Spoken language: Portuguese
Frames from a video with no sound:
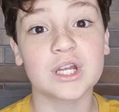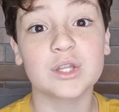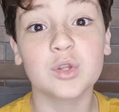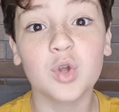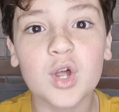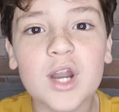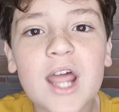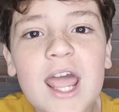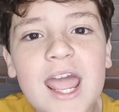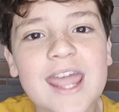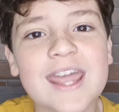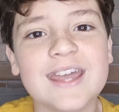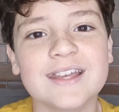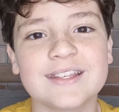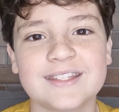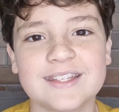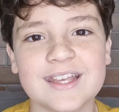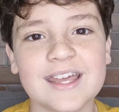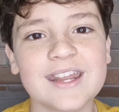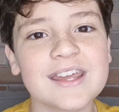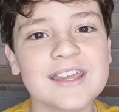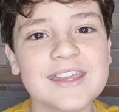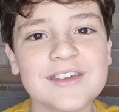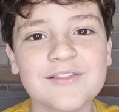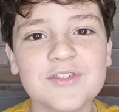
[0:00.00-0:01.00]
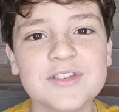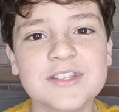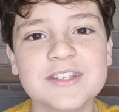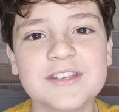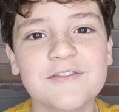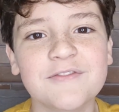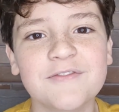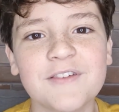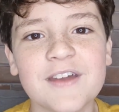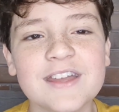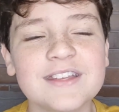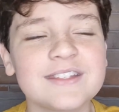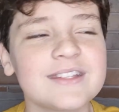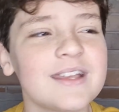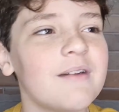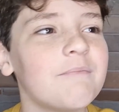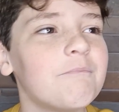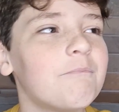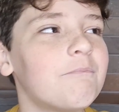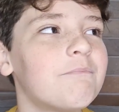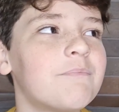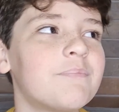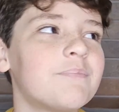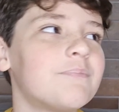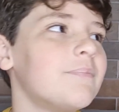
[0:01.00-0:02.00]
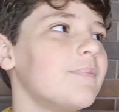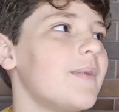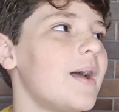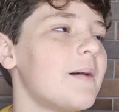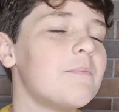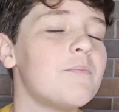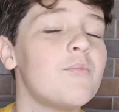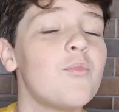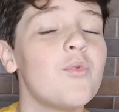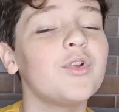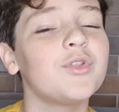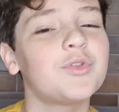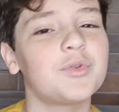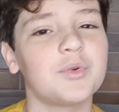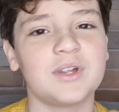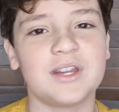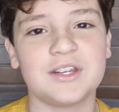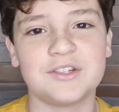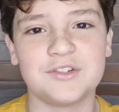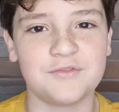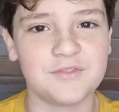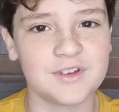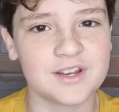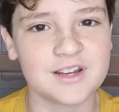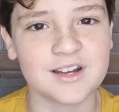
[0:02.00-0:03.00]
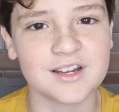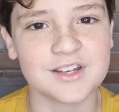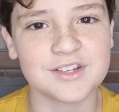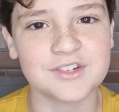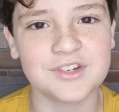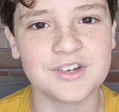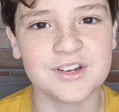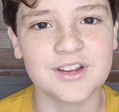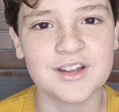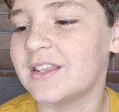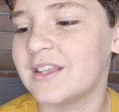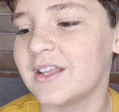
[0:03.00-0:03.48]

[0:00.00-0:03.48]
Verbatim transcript: adorei a cena que você fez, é, é muito gratificante.